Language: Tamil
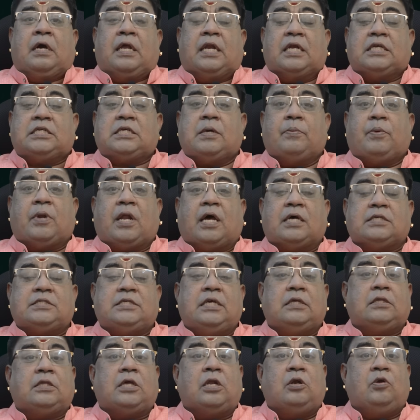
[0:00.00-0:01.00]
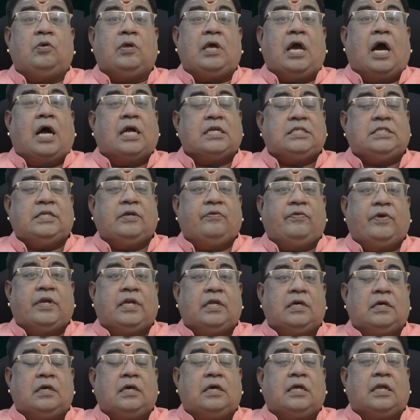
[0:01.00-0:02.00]
ரிஷபராசி தன்னுடைய ஆட்சி
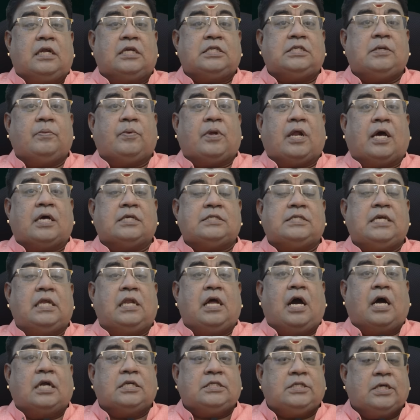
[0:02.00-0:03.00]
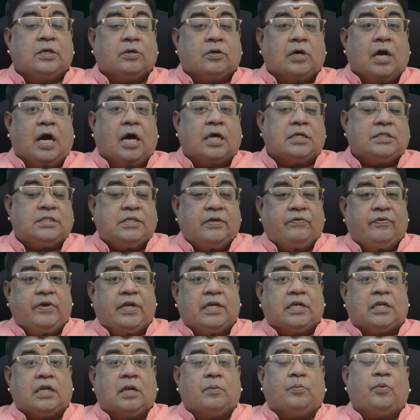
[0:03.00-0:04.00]
வீடு ரிஷபராசியில் ஆட்சி ஆட்சி
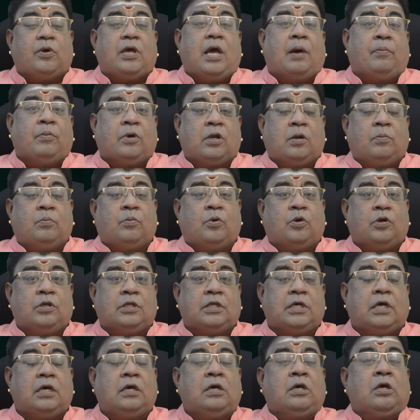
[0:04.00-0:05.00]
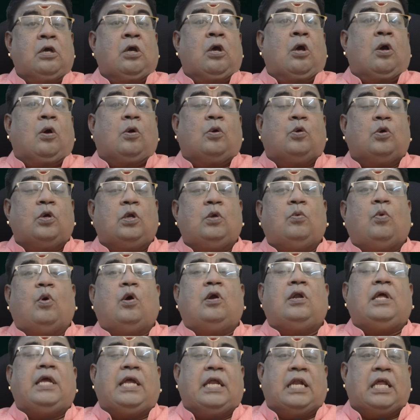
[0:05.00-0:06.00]
வீட்டில் போய் அமரும் பொழுது
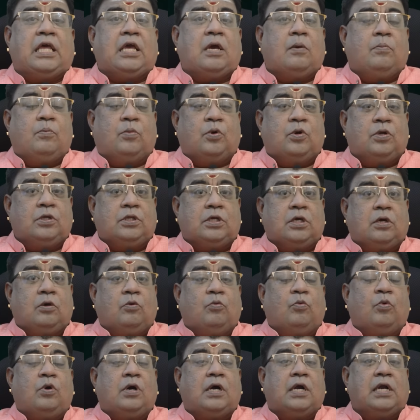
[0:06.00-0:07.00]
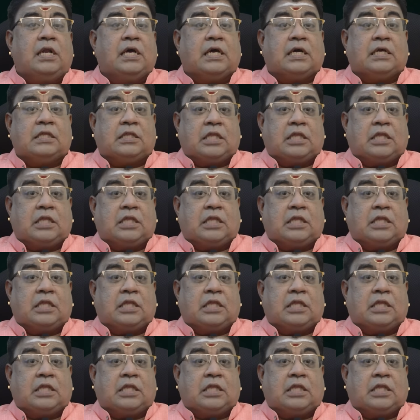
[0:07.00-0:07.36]
குருவோடு இணையும் பொழுது உங்களுக்கு